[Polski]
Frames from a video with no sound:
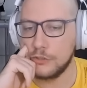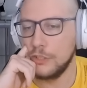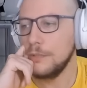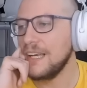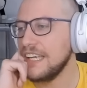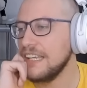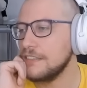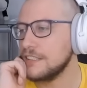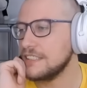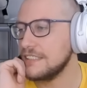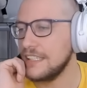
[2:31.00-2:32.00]
który ma
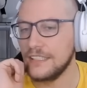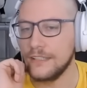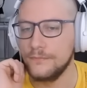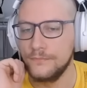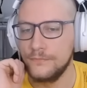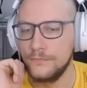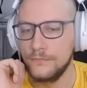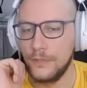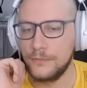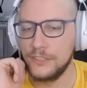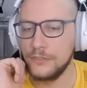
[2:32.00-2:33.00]
jedno zadanie.
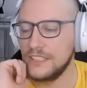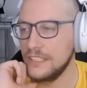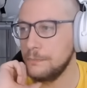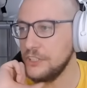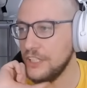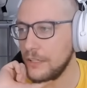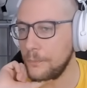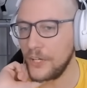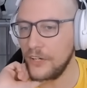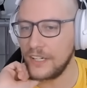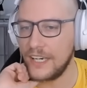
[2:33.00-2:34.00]
Po prostu chce zbić tego
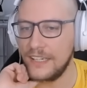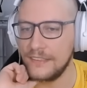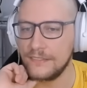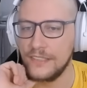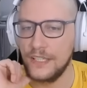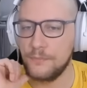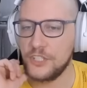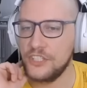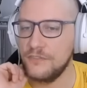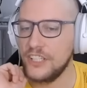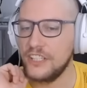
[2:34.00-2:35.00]
pionka i
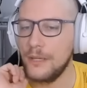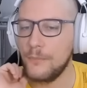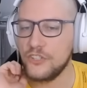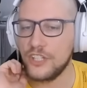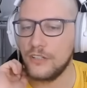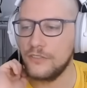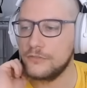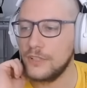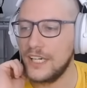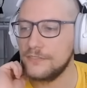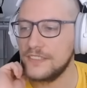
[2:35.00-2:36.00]
przeciwnik nie może go w
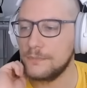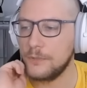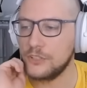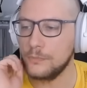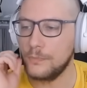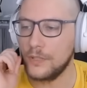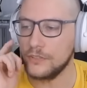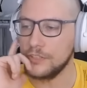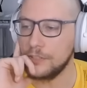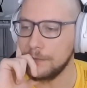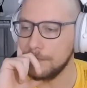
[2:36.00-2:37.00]
łatwy sposób
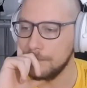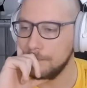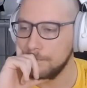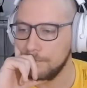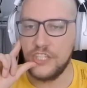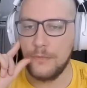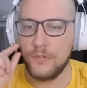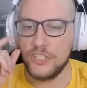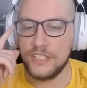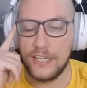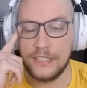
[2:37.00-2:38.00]
bronić. Oczywiście
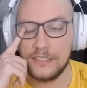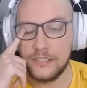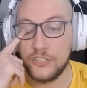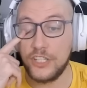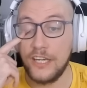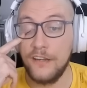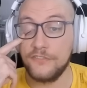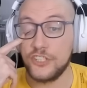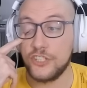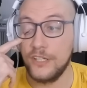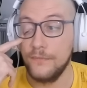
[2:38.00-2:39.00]
może zagrać skoczek
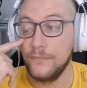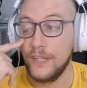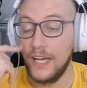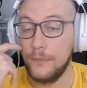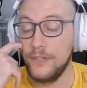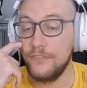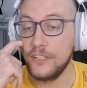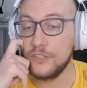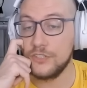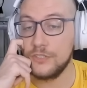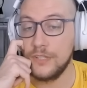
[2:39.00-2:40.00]
F3, ale my
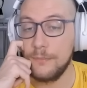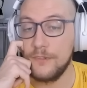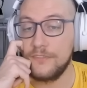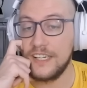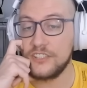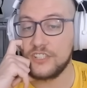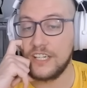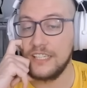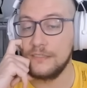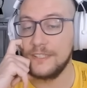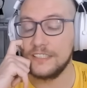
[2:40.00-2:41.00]
wykorzystujemy fakt, że
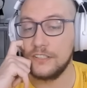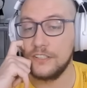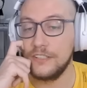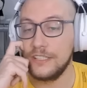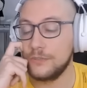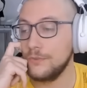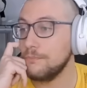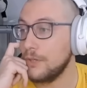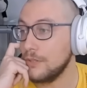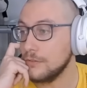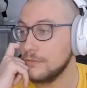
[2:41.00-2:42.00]
hetman stoi na złym
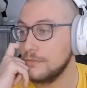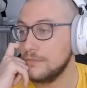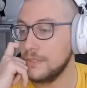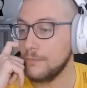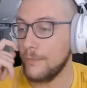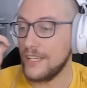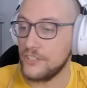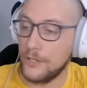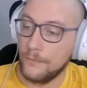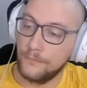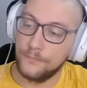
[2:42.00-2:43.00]
polu w tym
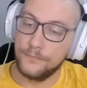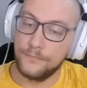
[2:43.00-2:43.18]
momencie